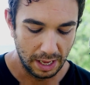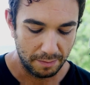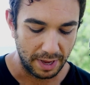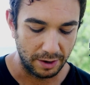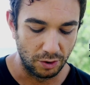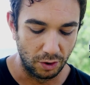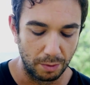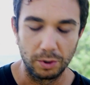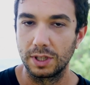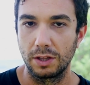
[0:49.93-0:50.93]
mi hanno
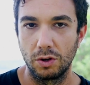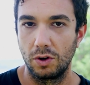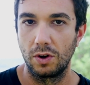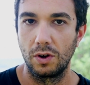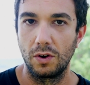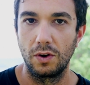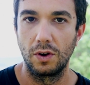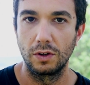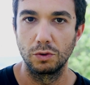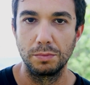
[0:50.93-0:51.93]

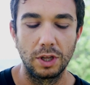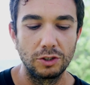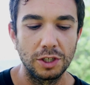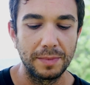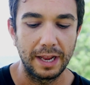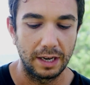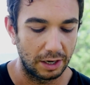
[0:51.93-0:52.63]
portato subito al Gemelli,